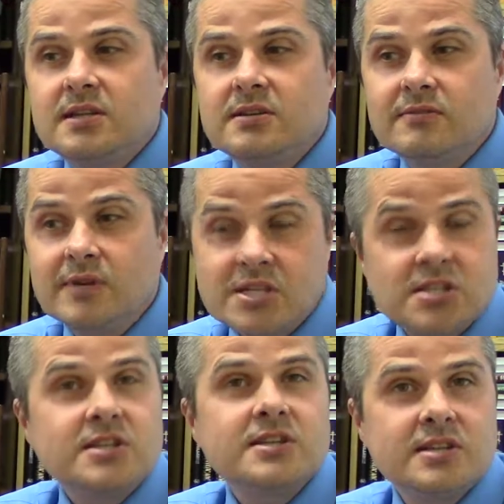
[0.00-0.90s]

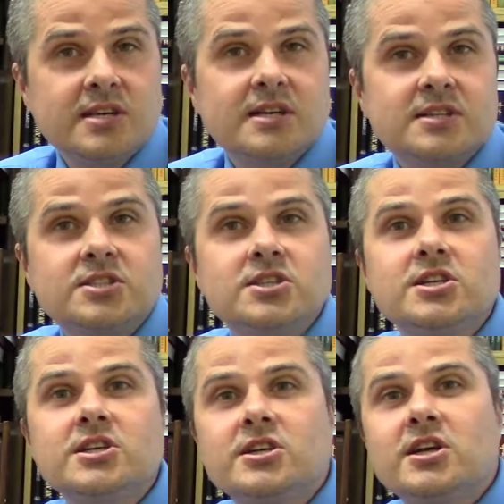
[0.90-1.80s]
важные для
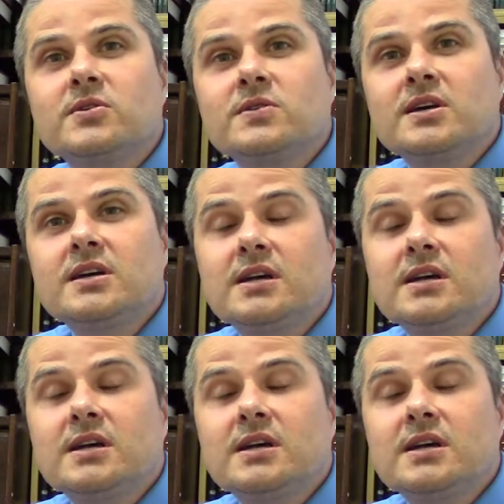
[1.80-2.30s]
жителей района.